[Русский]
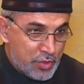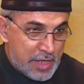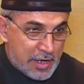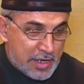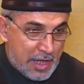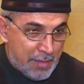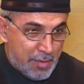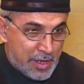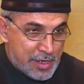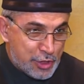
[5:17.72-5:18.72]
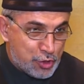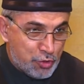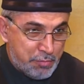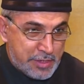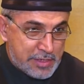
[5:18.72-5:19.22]
Возьмем, к примеру,
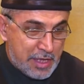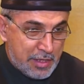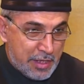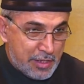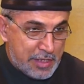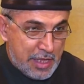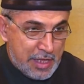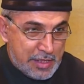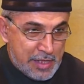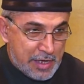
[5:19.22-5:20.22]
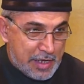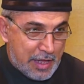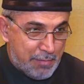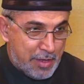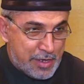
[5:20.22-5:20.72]
мекканских мушликов.
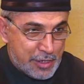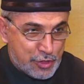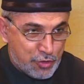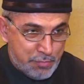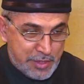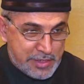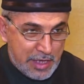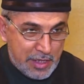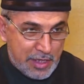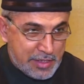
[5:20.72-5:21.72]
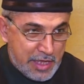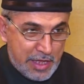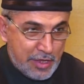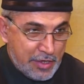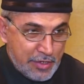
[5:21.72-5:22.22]
Сколько бы посланник Аллаха,
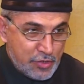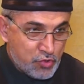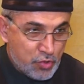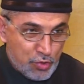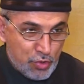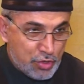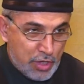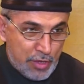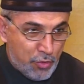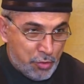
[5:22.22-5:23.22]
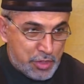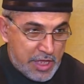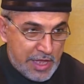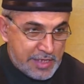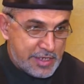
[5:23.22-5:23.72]
алейхиссаляту вассалям,
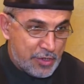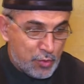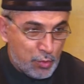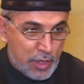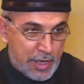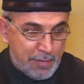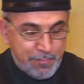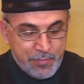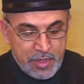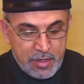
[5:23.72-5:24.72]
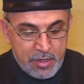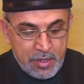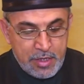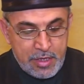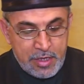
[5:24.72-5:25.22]
не говорил с ними, они
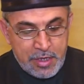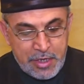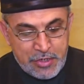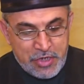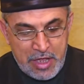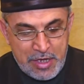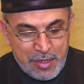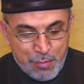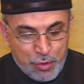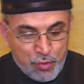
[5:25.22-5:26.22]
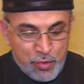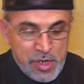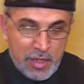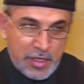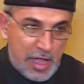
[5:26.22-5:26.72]
ничего не поняли. Но
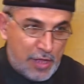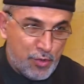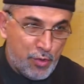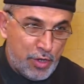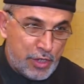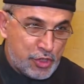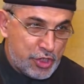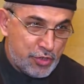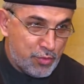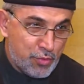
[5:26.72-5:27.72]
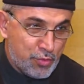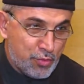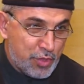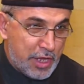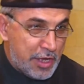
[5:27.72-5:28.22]
потом Всевышний показал им
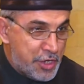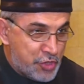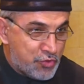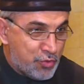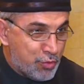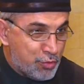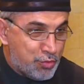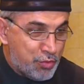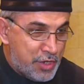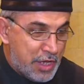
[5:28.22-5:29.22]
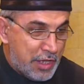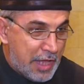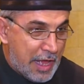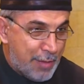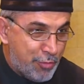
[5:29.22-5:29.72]
все, о чем рассказывал
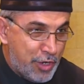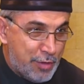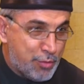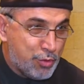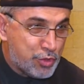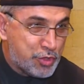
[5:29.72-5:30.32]
наш пророк.